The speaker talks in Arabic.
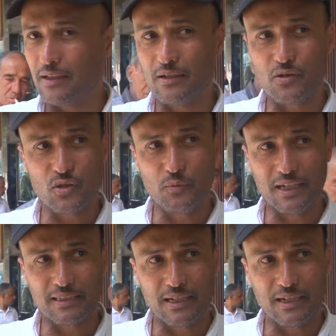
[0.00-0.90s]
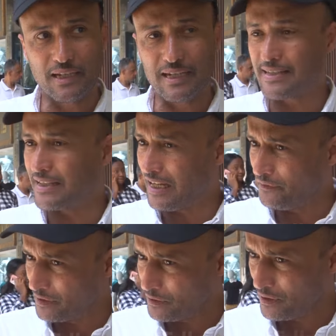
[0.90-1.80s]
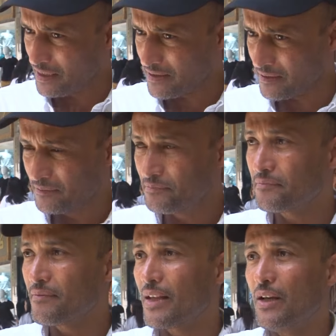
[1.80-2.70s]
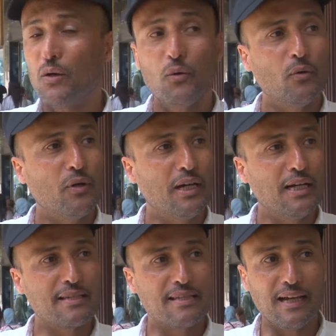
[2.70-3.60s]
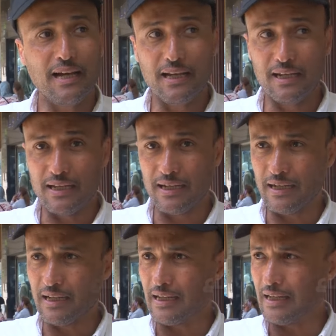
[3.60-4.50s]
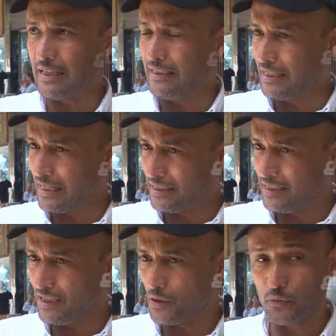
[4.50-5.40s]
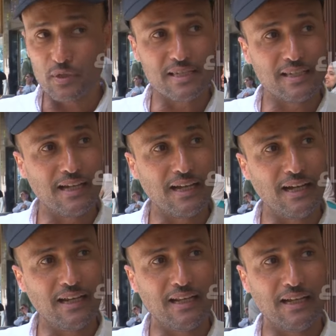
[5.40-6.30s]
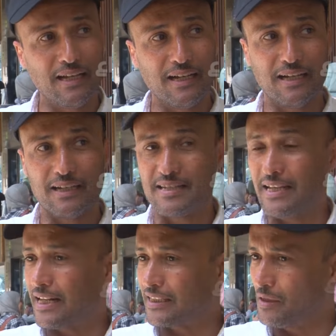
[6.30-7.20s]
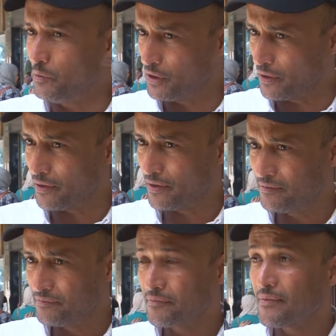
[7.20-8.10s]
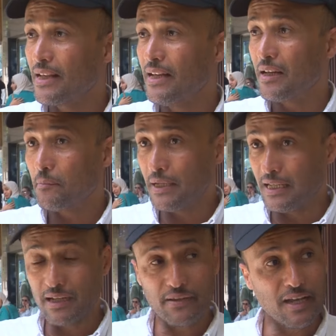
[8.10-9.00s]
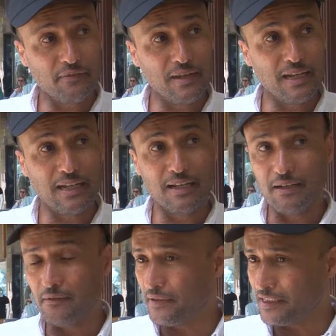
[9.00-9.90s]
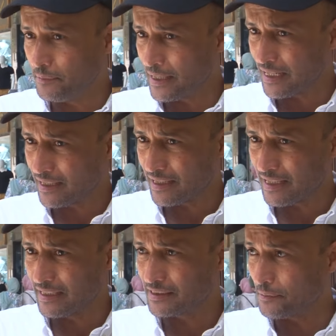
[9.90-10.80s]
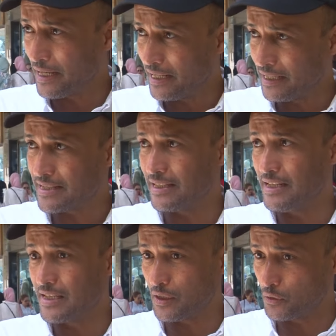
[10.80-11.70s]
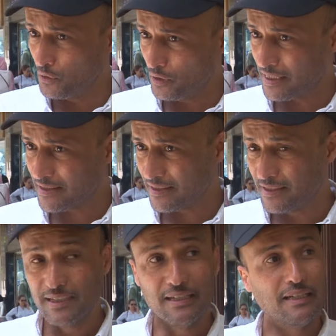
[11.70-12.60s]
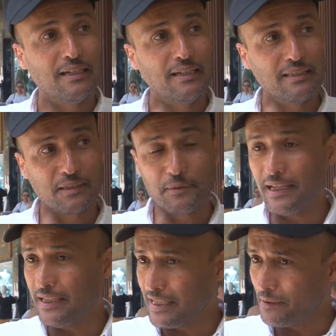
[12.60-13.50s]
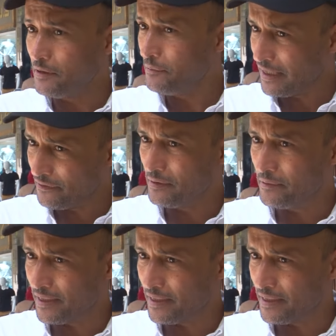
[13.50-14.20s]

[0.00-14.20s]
لسمعه السياحه في تونس والسياحه العلاجيه والسياحه لزياره المدن بالإضافة للفيدباك انطباع الناس اللي زاروا تونس انطباع إيجابي 100%